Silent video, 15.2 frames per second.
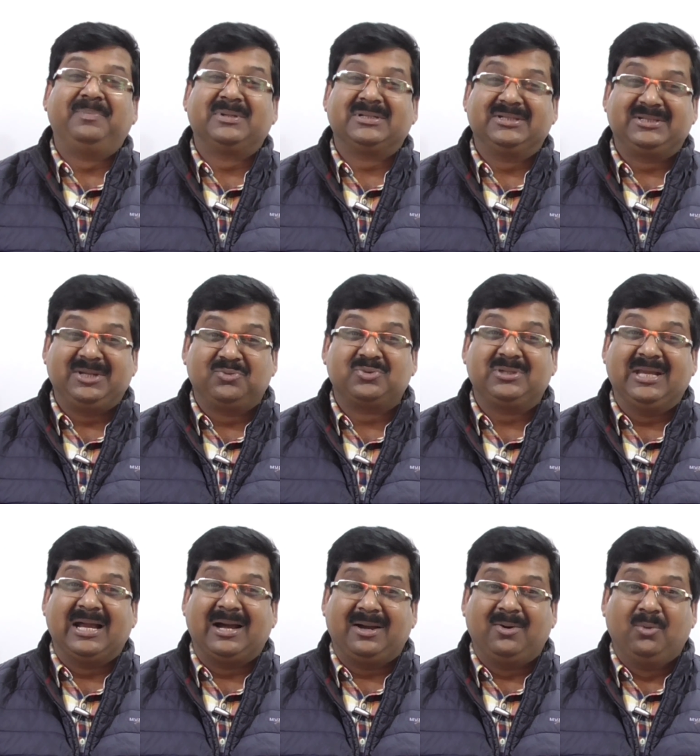परसेंट से उससे
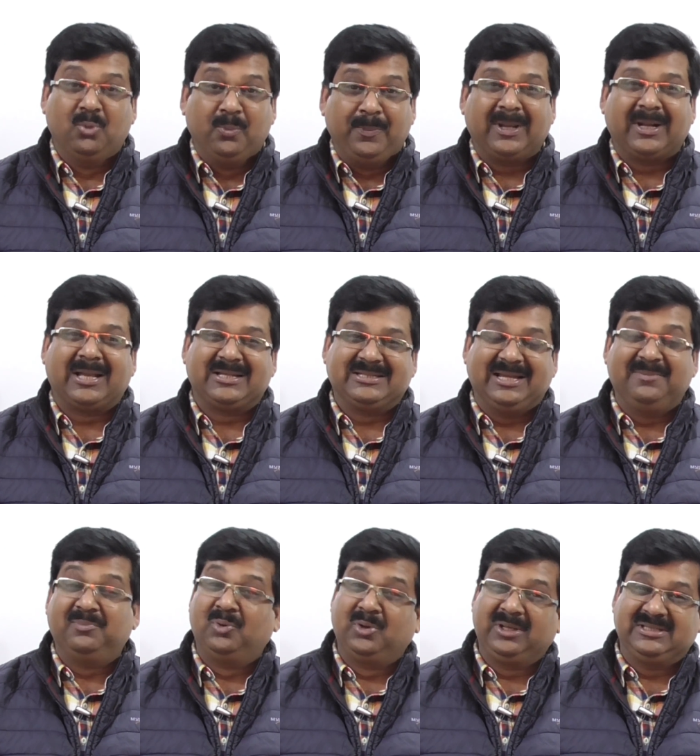आप ऊपर आ
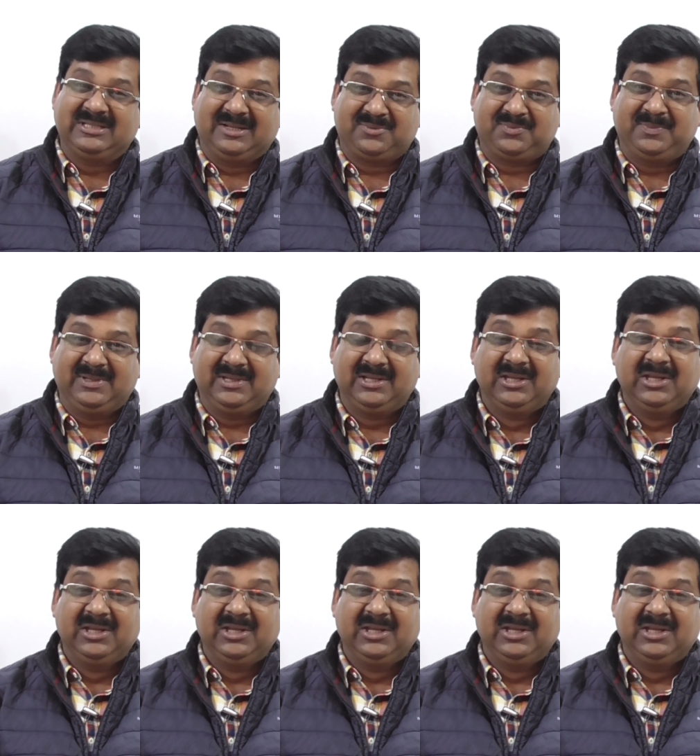जाएं बोर्ड एग्ज़ाम्स में